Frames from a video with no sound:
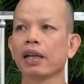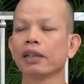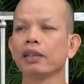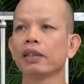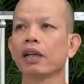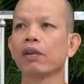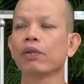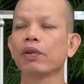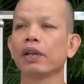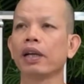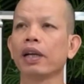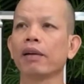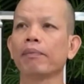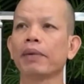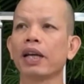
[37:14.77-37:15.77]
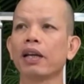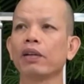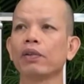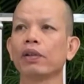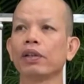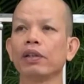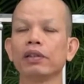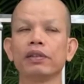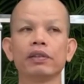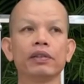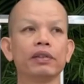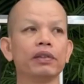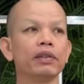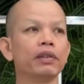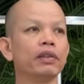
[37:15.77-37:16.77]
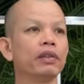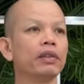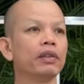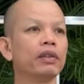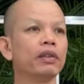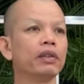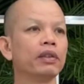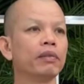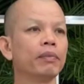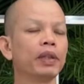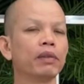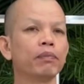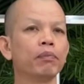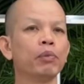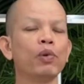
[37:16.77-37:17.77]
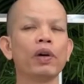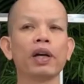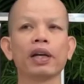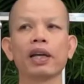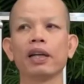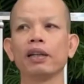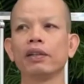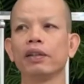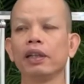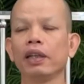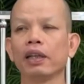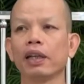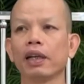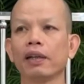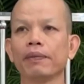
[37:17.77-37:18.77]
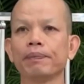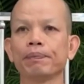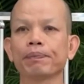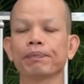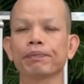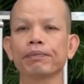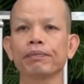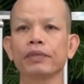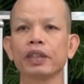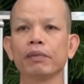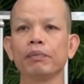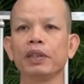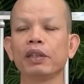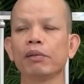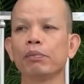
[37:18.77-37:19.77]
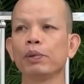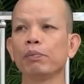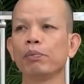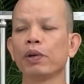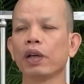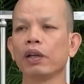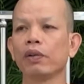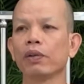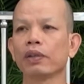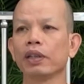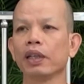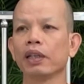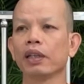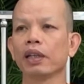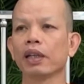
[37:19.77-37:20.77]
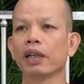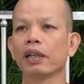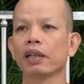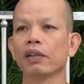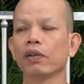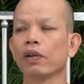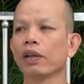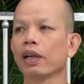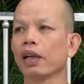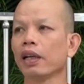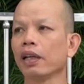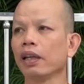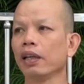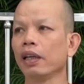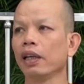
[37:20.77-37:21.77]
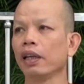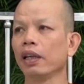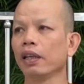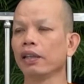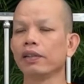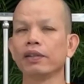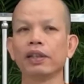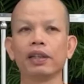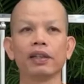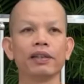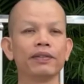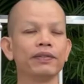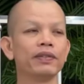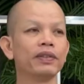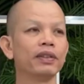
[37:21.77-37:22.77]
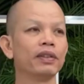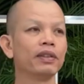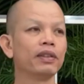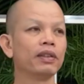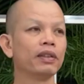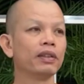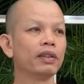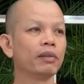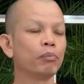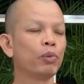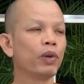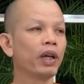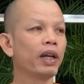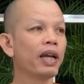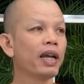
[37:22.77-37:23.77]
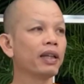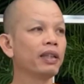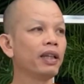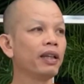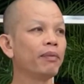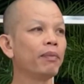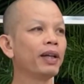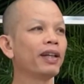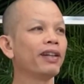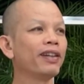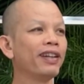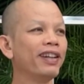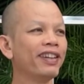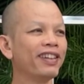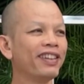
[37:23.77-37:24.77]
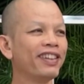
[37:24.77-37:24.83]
กล้าคือเก่าละมาโลดมาปัวกันอยู่นี่แหละมีแต่ผู้ป่วยโรคจิตทั้งนั้นแหละกองกันเอเล่อยู่นี่ป่วยทั้งจิตเบิด